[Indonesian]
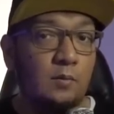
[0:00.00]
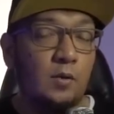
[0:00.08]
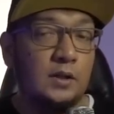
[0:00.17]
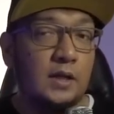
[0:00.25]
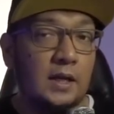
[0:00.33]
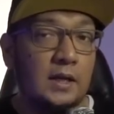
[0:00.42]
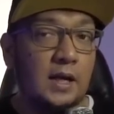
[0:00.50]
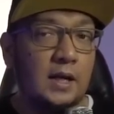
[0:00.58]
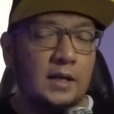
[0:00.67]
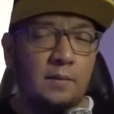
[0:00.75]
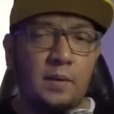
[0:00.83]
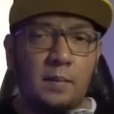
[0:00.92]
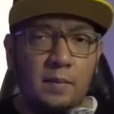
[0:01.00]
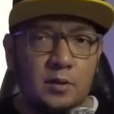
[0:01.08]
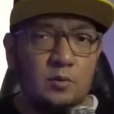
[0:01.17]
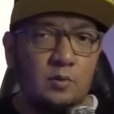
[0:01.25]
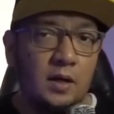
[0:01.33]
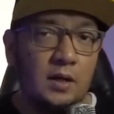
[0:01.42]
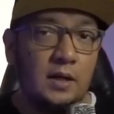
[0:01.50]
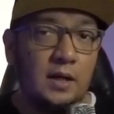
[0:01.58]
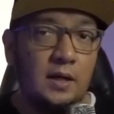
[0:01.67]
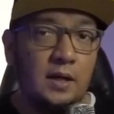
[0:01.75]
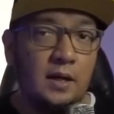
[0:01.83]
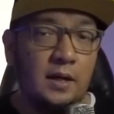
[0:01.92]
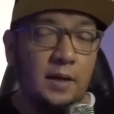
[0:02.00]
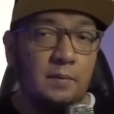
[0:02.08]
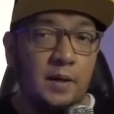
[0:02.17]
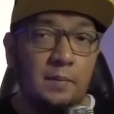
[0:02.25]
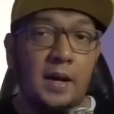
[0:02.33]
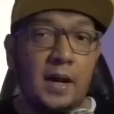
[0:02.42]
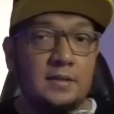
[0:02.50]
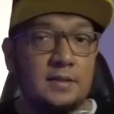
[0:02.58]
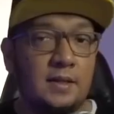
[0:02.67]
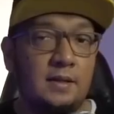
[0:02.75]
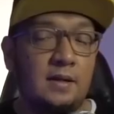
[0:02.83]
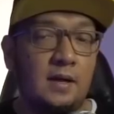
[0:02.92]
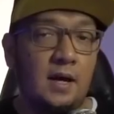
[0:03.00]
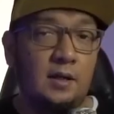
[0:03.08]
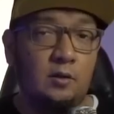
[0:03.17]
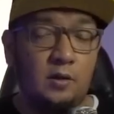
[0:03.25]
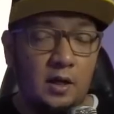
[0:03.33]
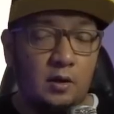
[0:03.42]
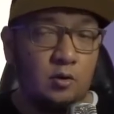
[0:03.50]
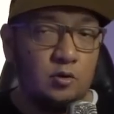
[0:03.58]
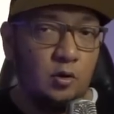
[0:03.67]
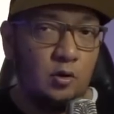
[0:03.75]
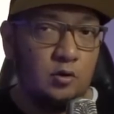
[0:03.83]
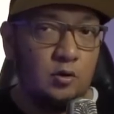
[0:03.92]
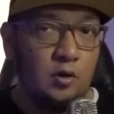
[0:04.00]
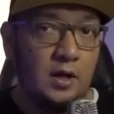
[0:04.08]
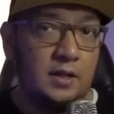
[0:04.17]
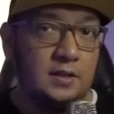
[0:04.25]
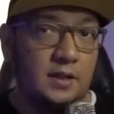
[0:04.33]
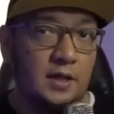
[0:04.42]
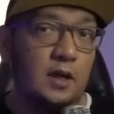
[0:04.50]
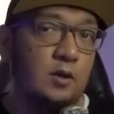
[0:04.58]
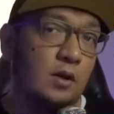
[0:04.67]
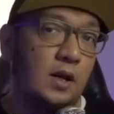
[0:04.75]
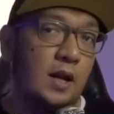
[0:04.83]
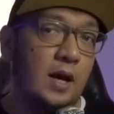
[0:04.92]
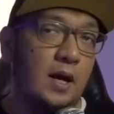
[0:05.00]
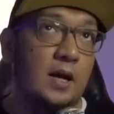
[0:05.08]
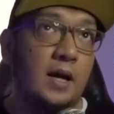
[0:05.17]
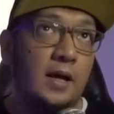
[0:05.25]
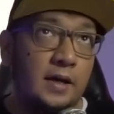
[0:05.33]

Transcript: buat kalian-kalian yang memang suka dengan game eh, game-game klasik atau dengan konsol-konsol klasik yaitu adalah